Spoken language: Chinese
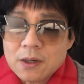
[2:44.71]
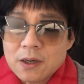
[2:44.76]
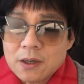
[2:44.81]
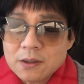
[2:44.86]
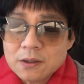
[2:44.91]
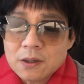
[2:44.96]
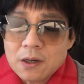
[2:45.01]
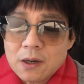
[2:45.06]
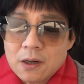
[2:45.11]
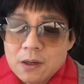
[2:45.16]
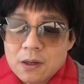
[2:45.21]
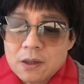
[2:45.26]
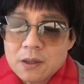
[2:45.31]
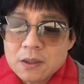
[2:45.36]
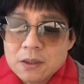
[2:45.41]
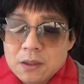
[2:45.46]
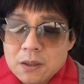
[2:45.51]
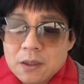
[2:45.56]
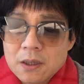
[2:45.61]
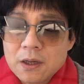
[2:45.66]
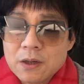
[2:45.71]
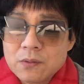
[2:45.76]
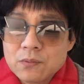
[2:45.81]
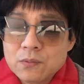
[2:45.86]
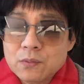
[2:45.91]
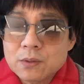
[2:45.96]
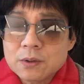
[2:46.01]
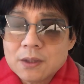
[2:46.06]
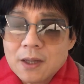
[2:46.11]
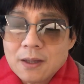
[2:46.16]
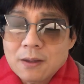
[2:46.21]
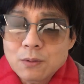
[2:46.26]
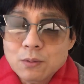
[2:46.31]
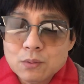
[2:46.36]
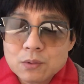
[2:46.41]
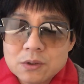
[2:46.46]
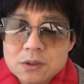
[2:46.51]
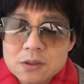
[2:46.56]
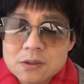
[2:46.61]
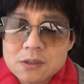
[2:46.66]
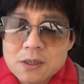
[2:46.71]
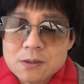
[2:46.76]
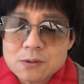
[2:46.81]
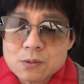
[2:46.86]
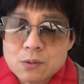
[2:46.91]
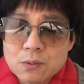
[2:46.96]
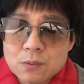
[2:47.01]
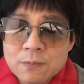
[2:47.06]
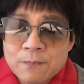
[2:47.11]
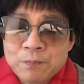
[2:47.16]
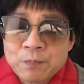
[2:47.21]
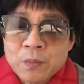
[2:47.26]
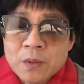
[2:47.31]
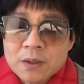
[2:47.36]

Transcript: 二零二一年如果单独计算，从